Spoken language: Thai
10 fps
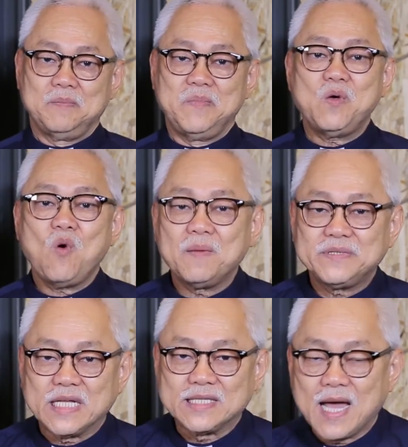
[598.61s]
มีความ
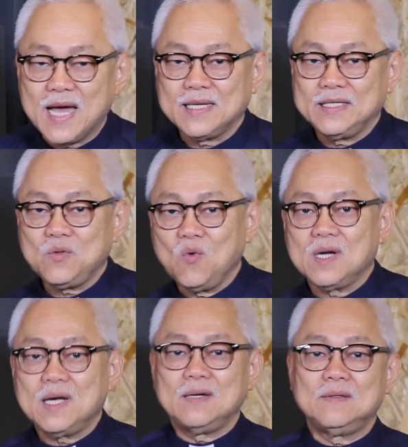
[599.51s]
ศรัทธาในตัว
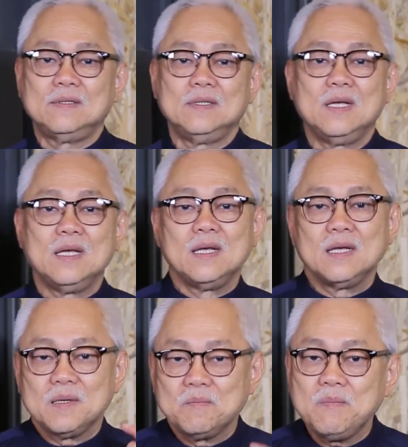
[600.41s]
เขา
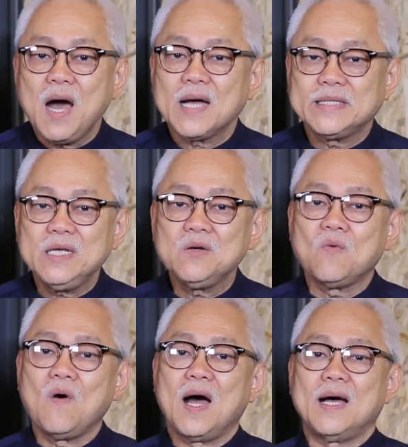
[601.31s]
มากยิ่งก
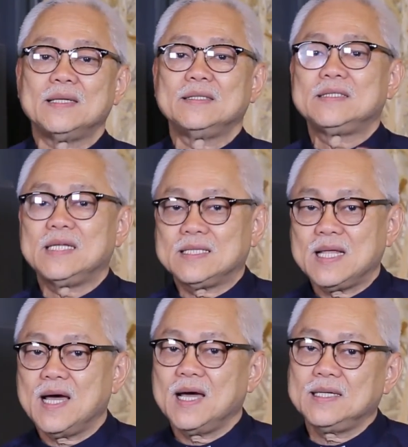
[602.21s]
ว่าศรัท
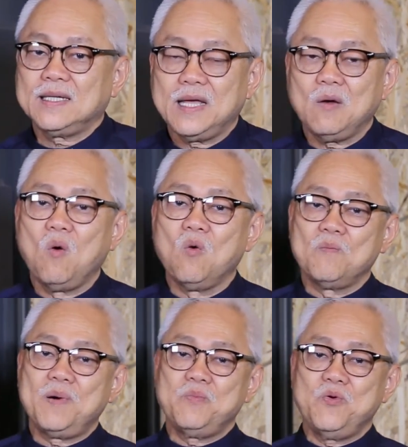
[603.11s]
ธาในองค์
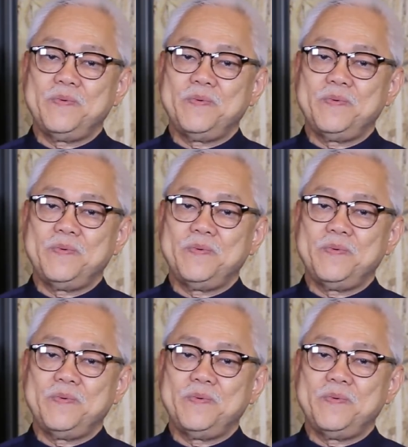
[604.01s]
พระผู้